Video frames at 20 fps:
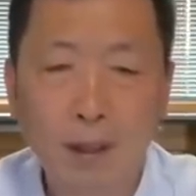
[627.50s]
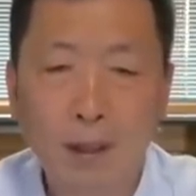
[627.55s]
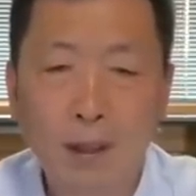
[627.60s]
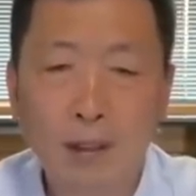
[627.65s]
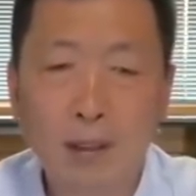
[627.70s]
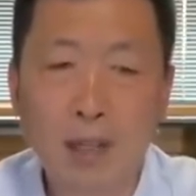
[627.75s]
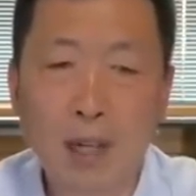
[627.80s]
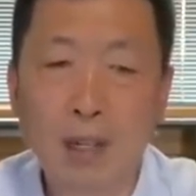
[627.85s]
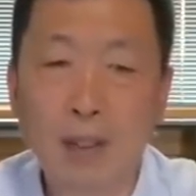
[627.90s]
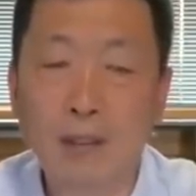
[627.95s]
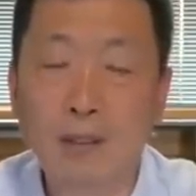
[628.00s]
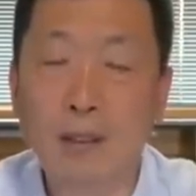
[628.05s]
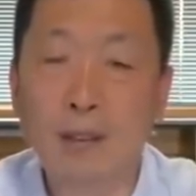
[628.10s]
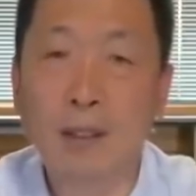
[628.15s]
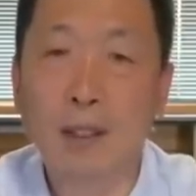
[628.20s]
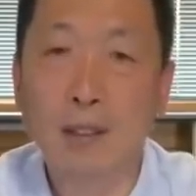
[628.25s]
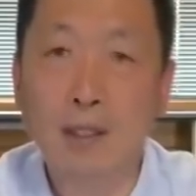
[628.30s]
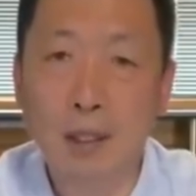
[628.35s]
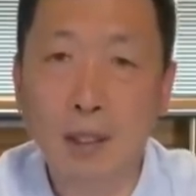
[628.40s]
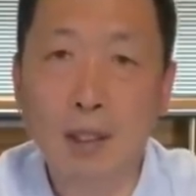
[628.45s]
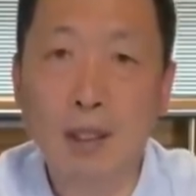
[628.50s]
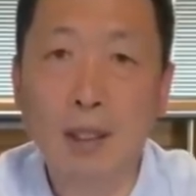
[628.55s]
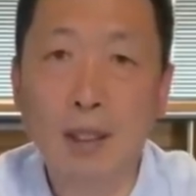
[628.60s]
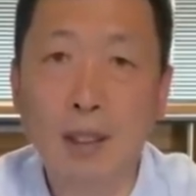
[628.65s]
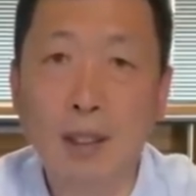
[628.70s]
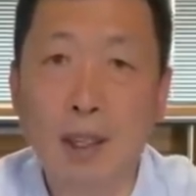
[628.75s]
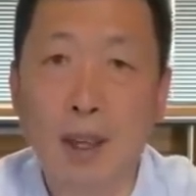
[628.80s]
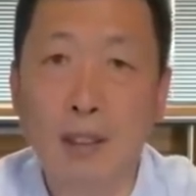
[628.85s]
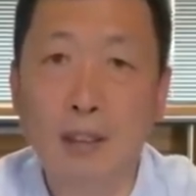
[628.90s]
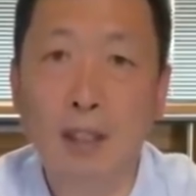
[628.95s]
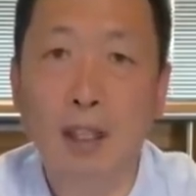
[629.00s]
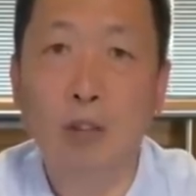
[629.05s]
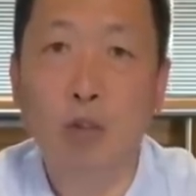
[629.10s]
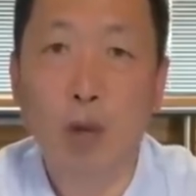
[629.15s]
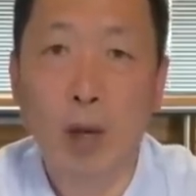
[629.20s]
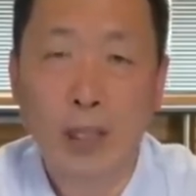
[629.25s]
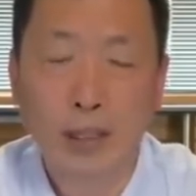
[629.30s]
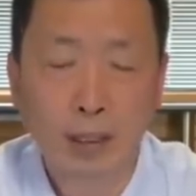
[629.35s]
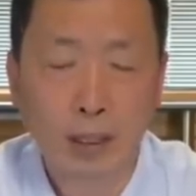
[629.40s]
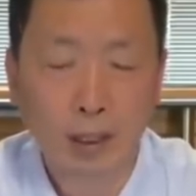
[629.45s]
这次的经历呢，这
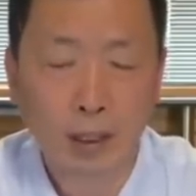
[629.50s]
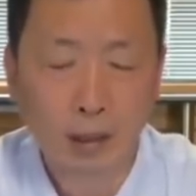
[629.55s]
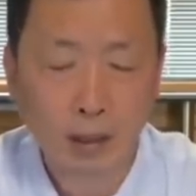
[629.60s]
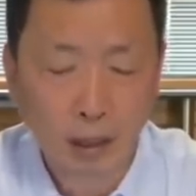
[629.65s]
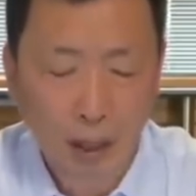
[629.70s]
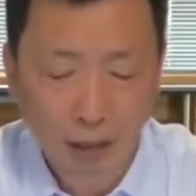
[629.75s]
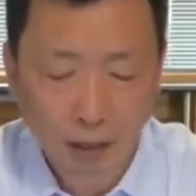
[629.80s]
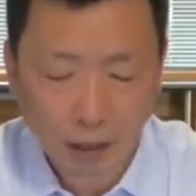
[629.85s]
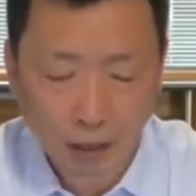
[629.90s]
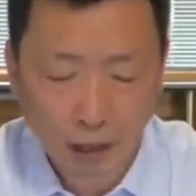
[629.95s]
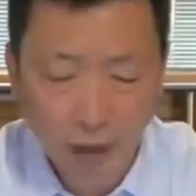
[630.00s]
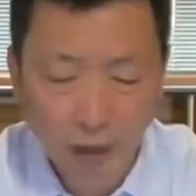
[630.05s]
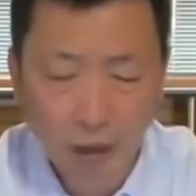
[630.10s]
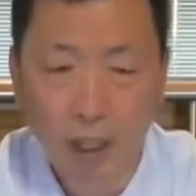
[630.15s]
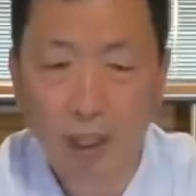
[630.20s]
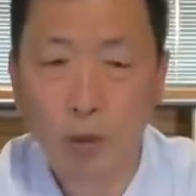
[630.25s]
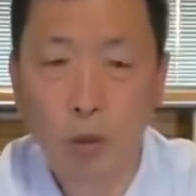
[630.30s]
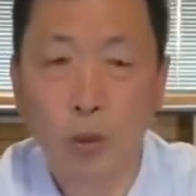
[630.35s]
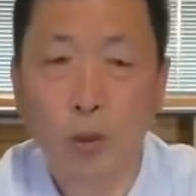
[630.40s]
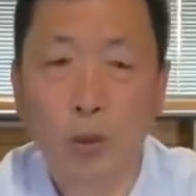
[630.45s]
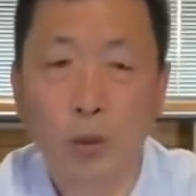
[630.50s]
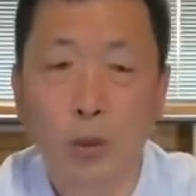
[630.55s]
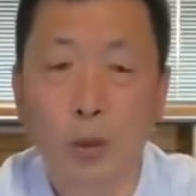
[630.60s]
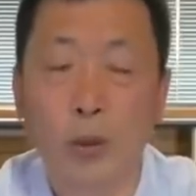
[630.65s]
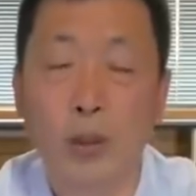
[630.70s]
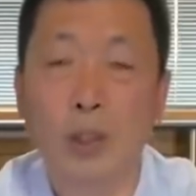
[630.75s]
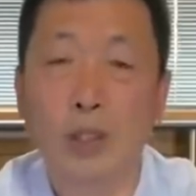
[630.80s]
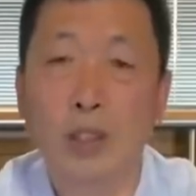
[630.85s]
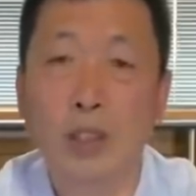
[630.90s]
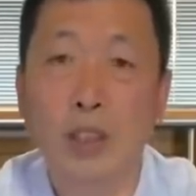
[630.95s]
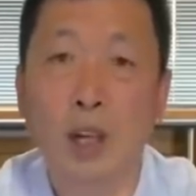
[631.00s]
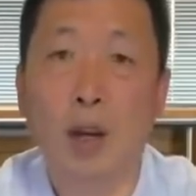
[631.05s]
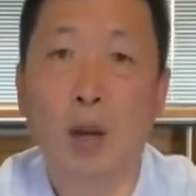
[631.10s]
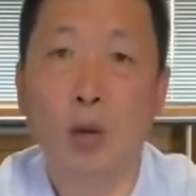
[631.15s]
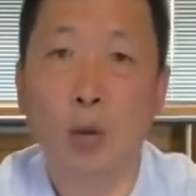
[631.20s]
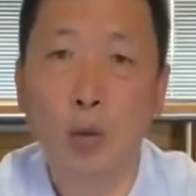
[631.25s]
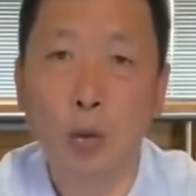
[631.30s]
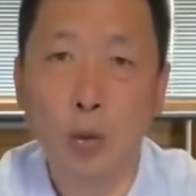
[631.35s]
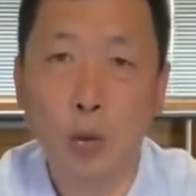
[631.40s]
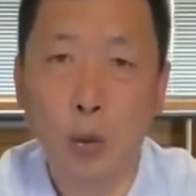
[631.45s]
算是个正经成语，
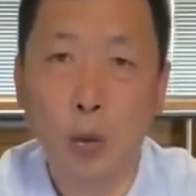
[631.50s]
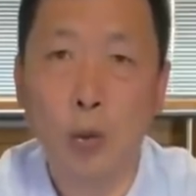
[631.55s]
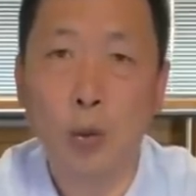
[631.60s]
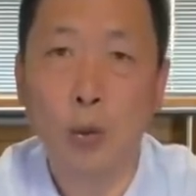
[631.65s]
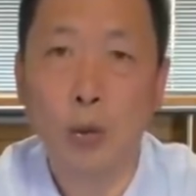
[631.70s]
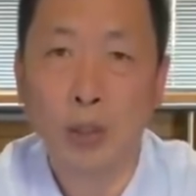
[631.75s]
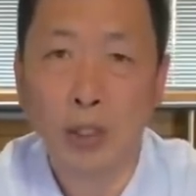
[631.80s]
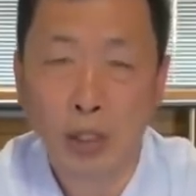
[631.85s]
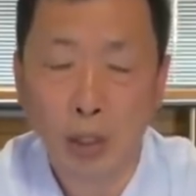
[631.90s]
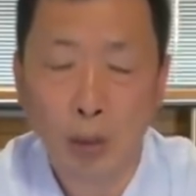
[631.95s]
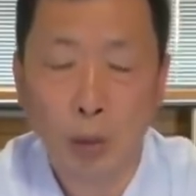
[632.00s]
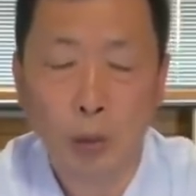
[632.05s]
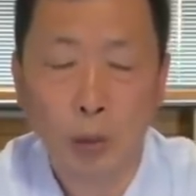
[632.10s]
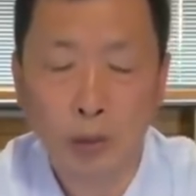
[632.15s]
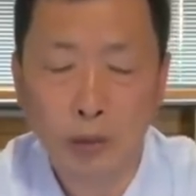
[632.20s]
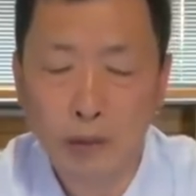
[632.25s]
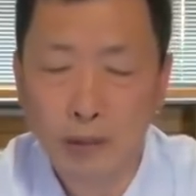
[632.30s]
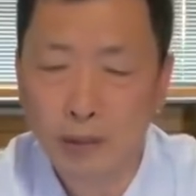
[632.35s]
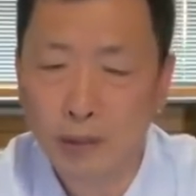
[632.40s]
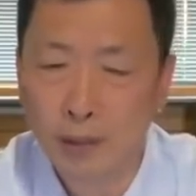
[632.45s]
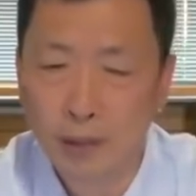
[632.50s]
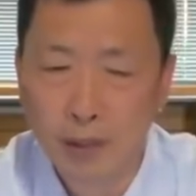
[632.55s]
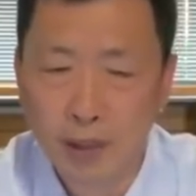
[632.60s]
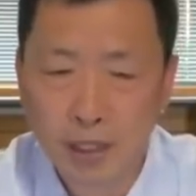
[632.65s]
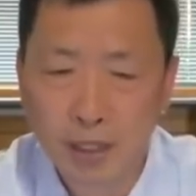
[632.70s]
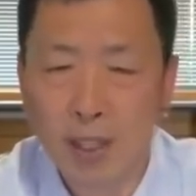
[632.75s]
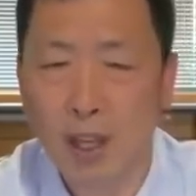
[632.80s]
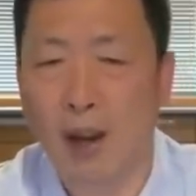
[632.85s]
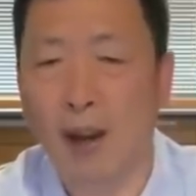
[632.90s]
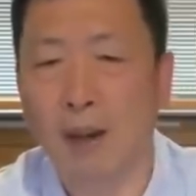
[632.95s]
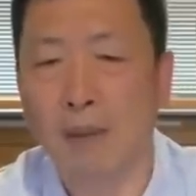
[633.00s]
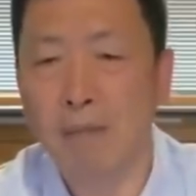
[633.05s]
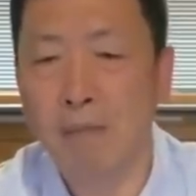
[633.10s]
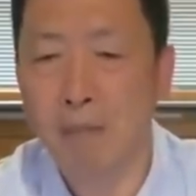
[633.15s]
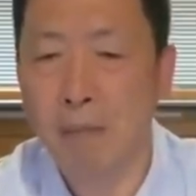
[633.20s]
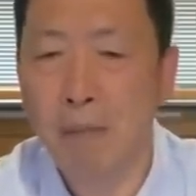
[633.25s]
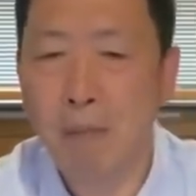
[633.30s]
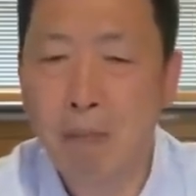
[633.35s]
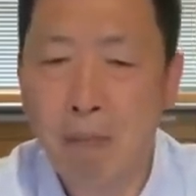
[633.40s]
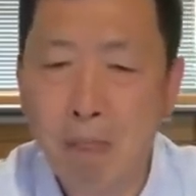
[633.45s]
叫“遇牛辞
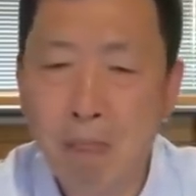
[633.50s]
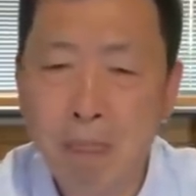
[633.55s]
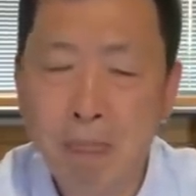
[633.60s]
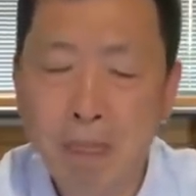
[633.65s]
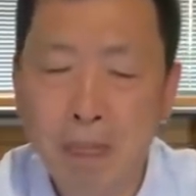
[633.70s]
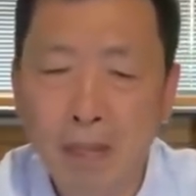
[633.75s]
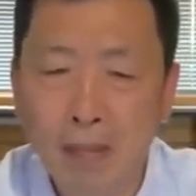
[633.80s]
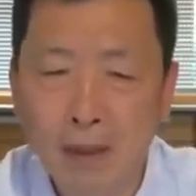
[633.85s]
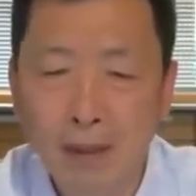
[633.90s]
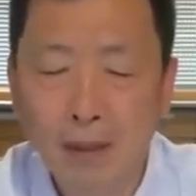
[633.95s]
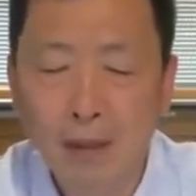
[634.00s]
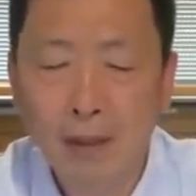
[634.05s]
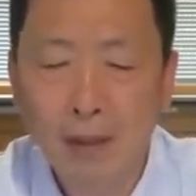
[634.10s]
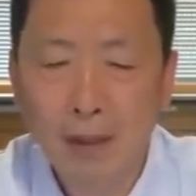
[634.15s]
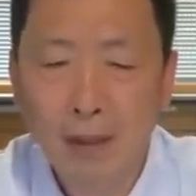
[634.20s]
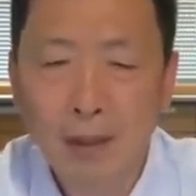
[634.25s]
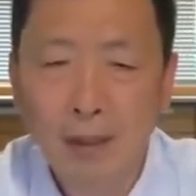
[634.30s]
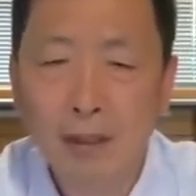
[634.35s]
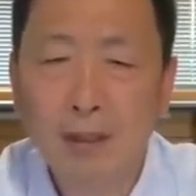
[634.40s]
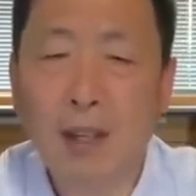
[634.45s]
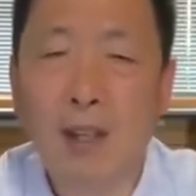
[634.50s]
相”。